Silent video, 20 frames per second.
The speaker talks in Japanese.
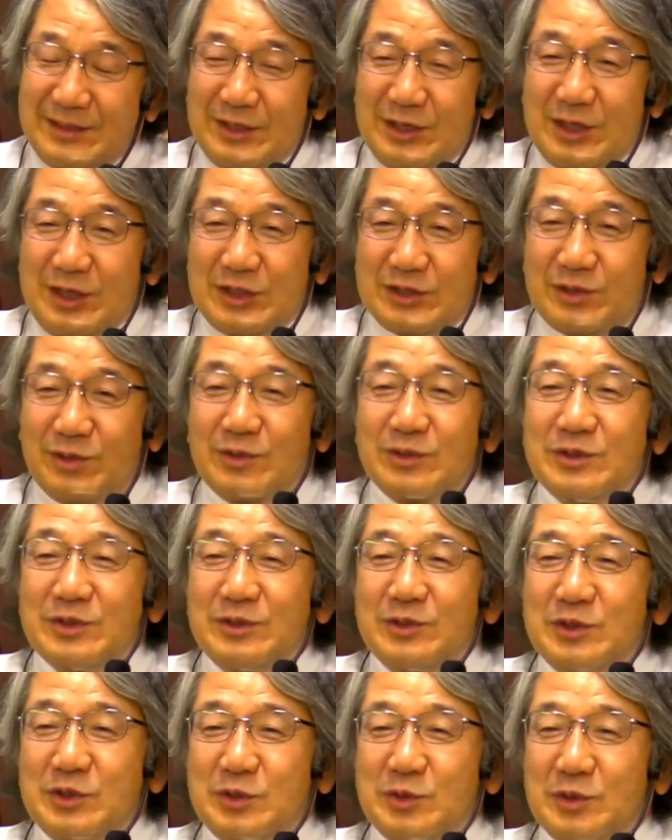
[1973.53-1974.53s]
その次
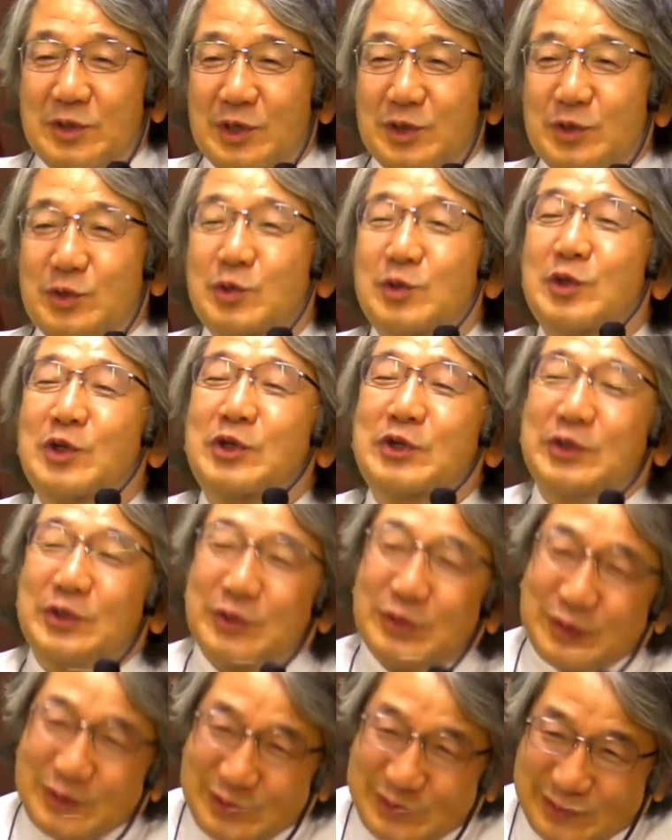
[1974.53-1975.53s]
の週から教会が来たん
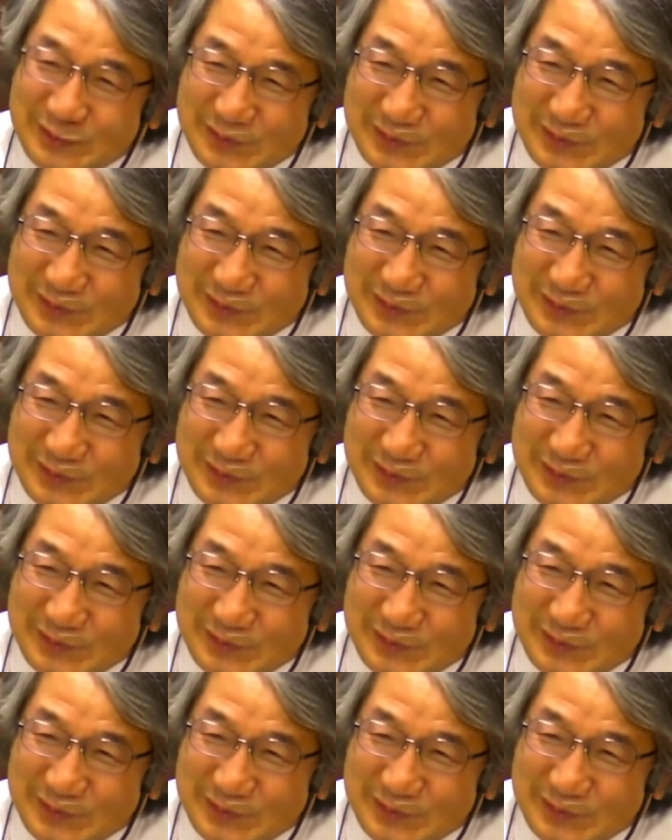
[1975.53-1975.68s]
です